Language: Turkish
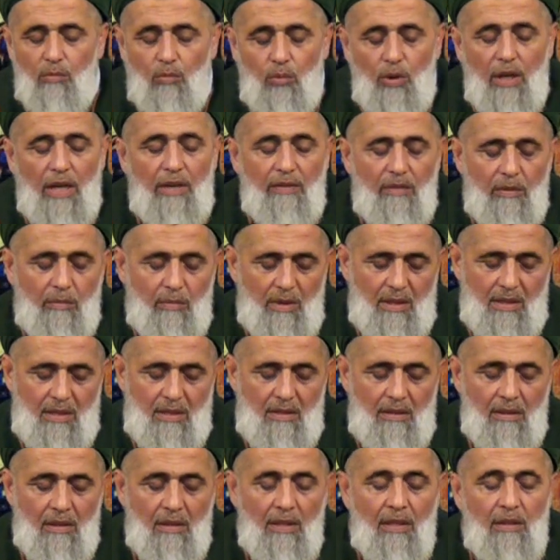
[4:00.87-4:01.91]
bizim bu
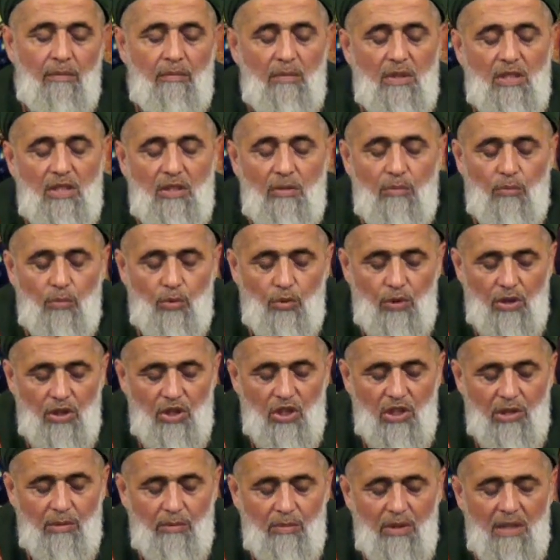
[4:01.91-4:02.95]
evimiz bizim bu
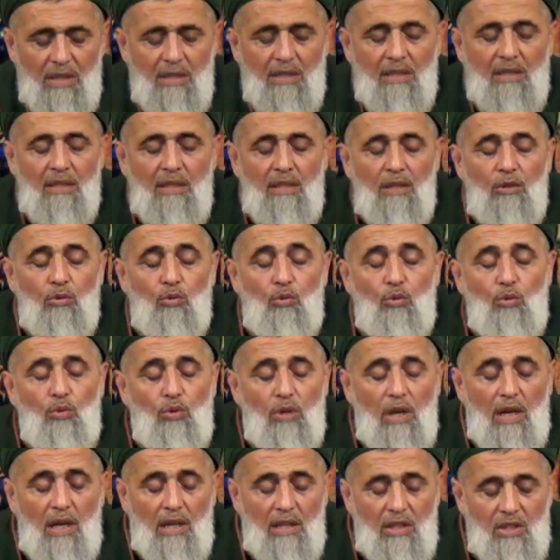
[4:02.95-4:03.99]
işimiz
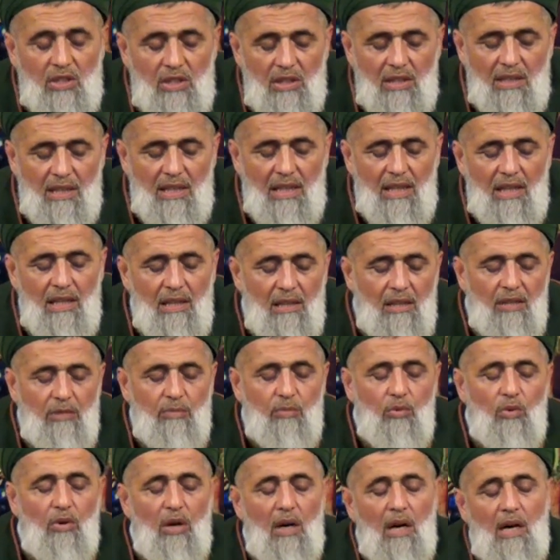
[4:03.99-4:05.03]
dünya işi değildir
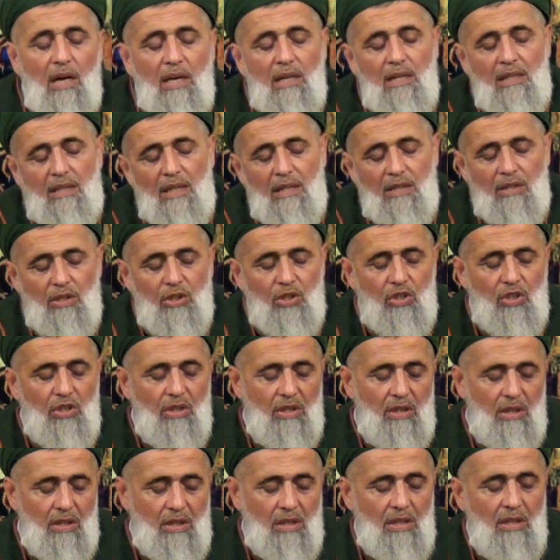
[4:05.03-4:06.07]
bu ahiret
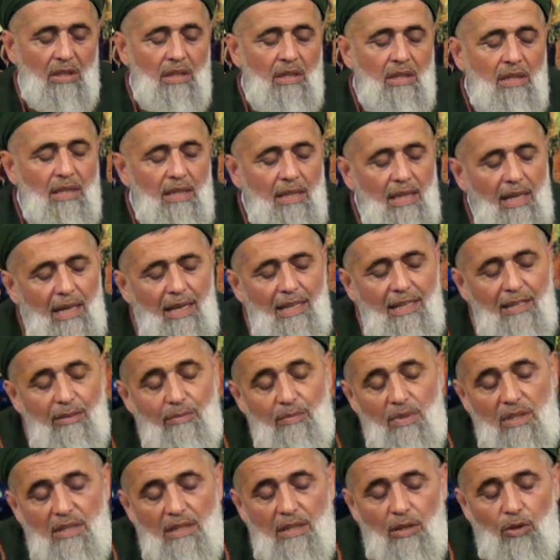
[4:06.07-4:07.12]
işidir.
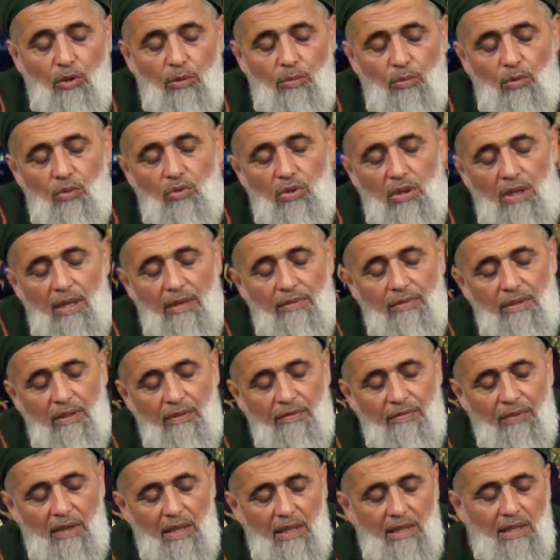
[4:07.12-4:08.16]
Yani bize öbür
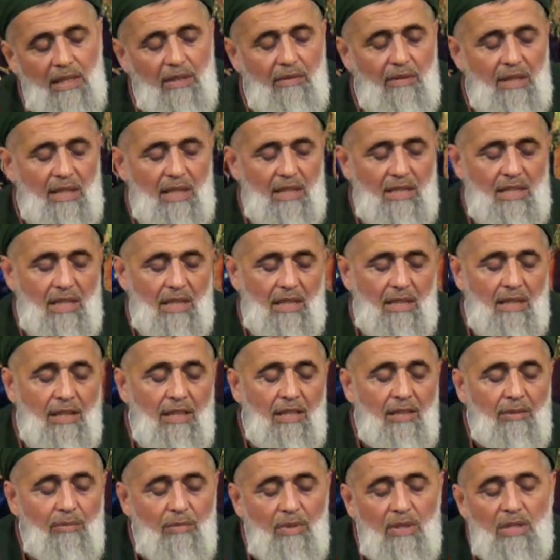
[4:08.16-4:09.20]
tarafta fayda verecek.